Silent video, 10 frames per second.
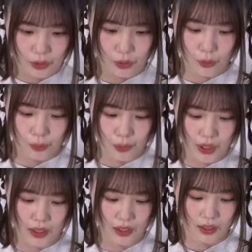
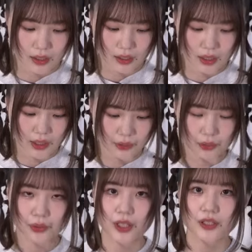コッポラ監
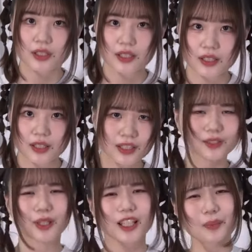督のやつですね。
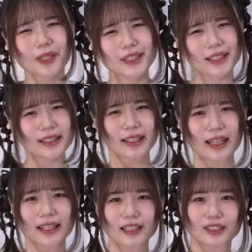私まだ見に行けて
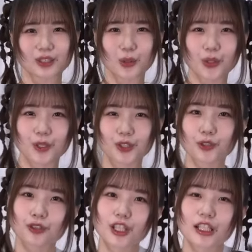ないんです。そう今
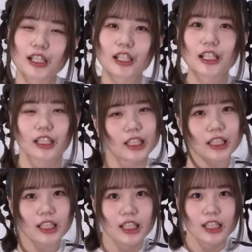ちょうど映画館で
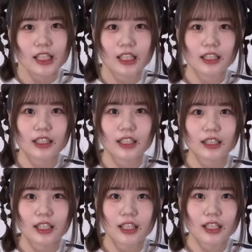やってい
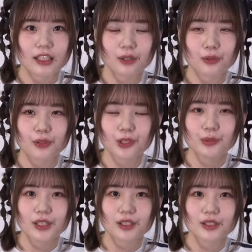て、結構
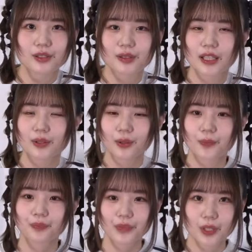フィルマークスのあの
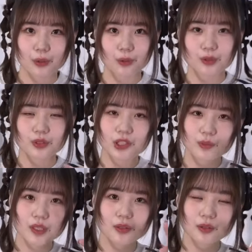おすす
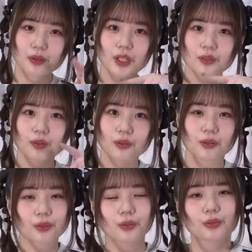めのトレンドの
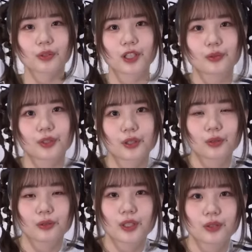ところとかにも結
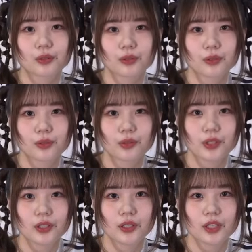構上の方
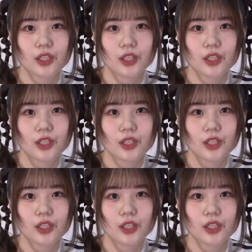に